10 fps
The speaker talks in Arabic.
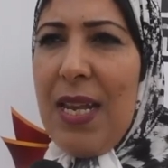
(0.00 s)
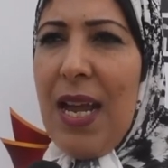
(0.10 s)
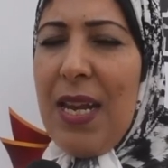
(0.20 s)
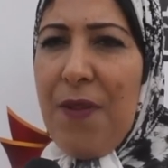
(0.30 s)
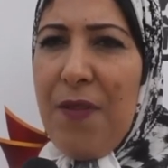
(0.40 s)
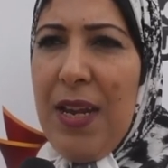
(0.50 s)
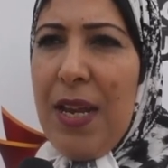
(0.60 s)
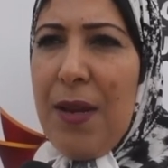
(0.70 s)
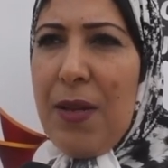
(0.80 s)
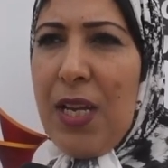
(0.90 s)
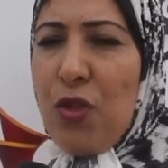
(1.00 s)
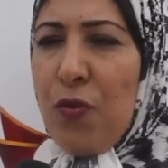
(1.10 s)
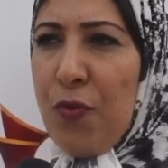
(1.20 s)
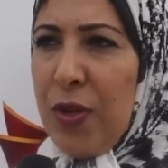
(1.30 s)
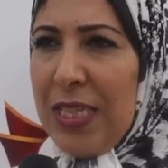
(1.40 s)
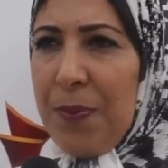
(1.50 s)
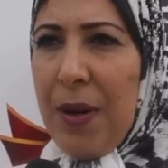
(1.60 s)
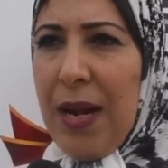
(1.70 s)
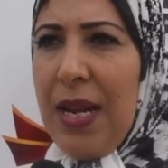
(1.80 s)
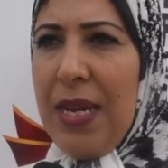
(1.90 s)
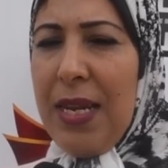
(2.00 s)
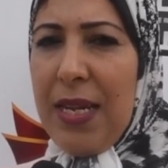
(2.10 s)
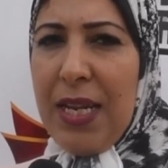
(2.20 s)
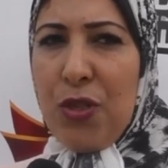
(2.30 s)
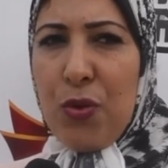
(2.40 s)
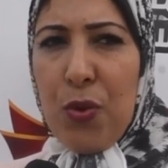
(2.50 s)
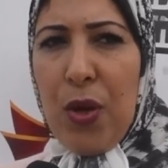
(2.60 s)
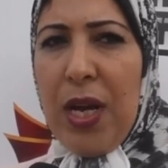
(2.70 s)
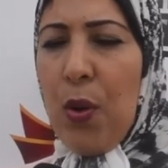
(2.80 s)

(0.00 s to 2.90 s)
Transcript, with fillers: لان فعلا كنشوفوا الناس برانيين كيجوا